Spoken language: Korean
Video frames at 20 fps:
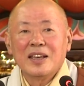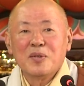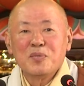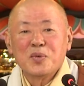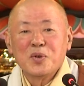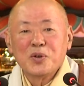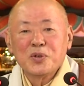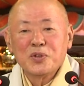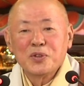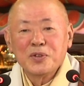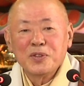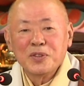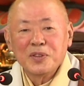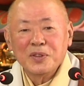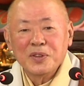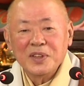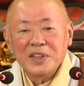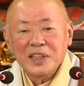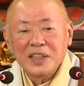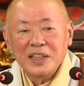
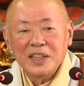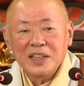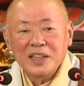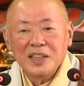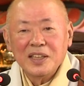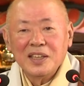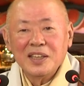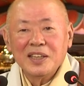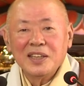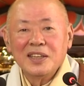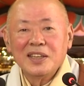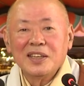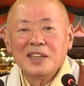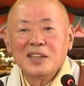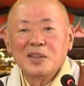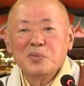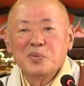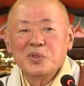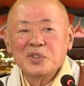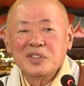모든 이
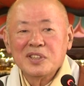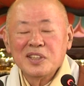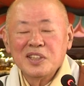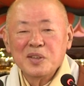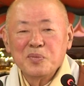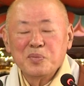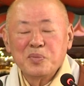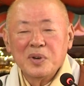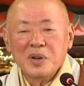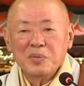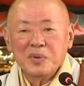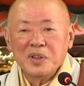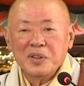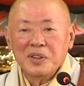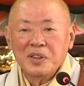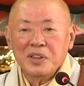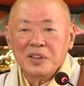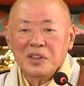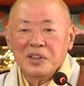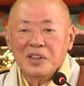부처님
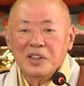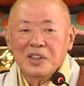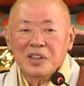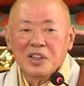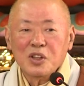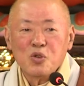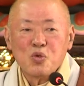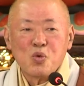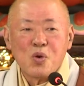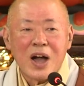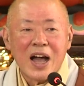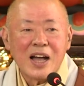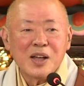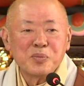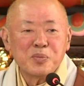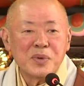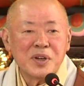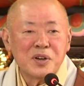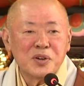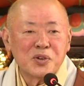법은
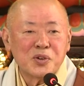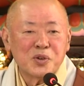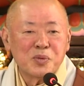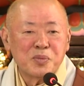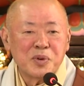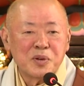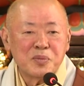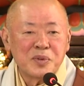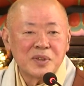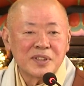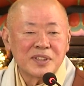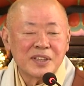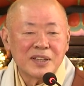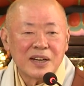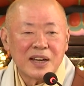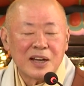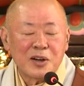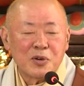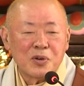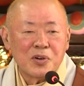광명으로 법을
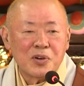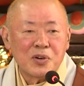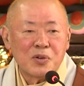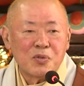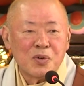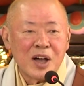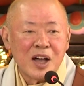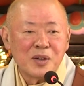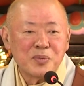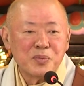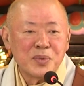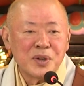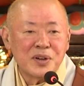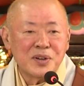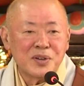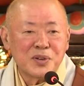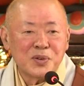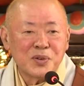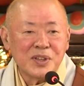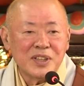설하고
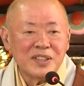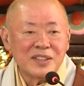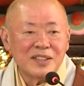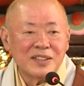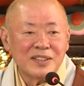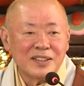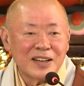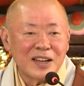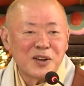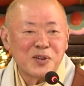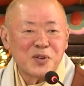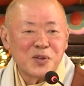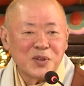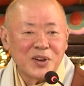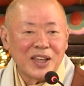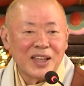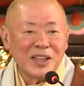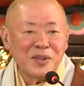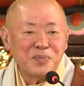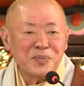광명으로 인정을 하고
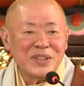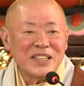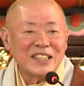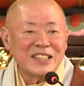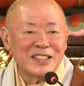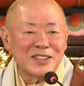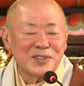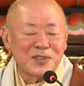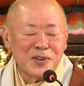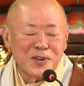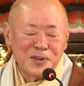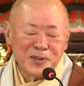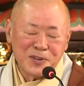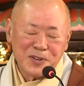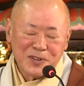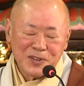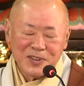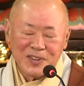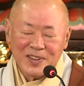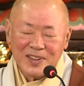그래 빛으로
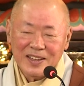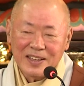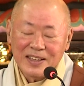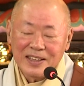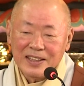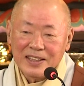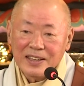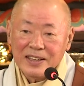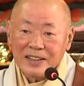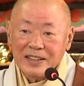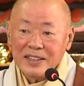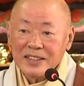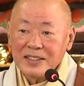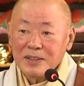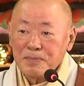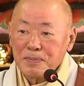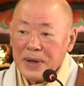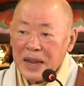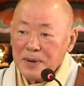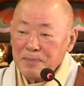
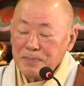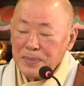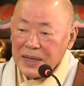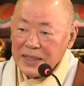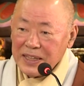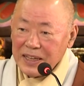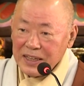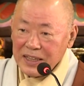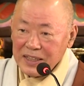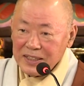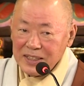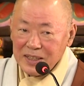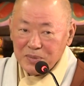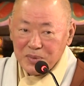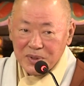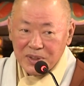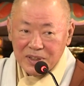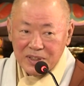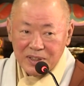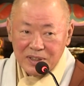그래서
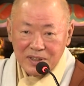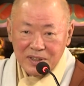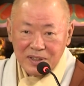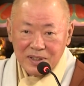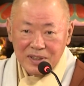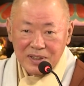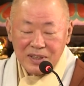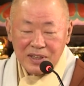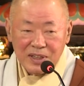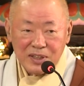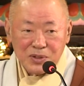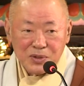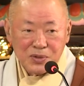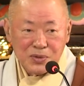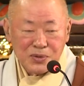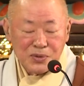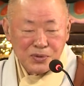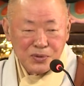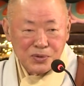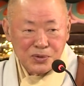발바닥에서부터
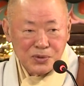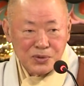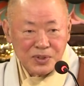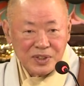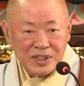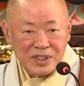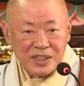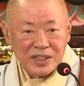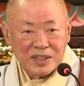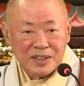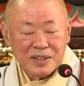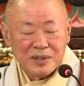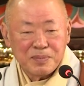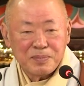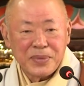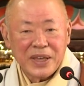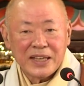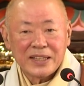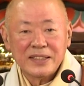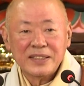수천
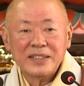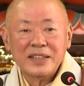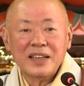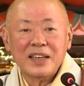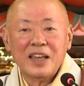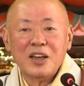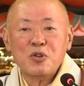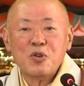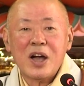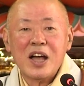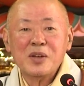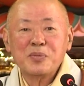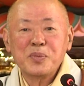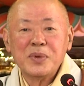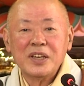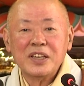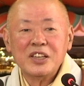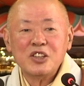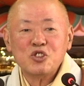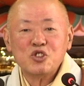백색의
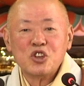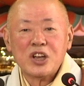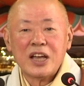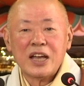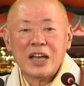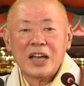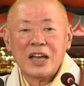광명이 쫙